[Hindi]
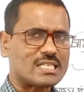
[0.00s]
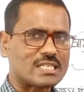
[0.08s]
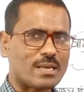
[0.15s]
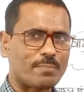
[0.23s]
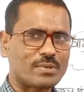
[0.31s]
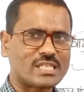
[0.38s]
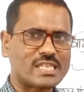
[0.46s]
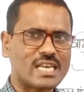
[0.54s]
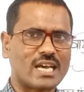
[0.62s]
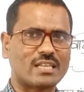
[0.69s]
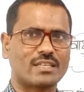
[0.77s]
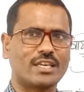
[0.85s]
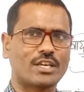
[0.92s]
सबसे
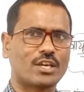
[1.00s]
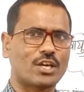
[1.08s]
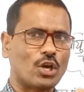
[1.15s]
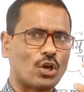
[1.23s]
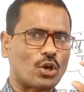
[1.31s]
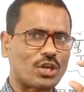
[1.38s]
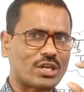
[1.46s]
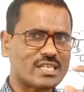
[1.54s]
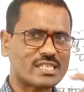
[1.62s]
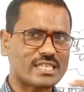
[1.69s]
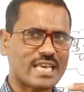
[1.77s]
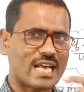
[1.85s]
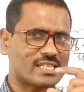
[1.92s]
अधिक
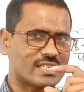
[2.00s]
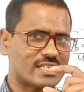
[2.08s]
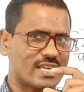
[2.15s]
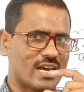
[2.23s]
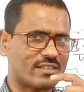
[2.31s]
किस गैस की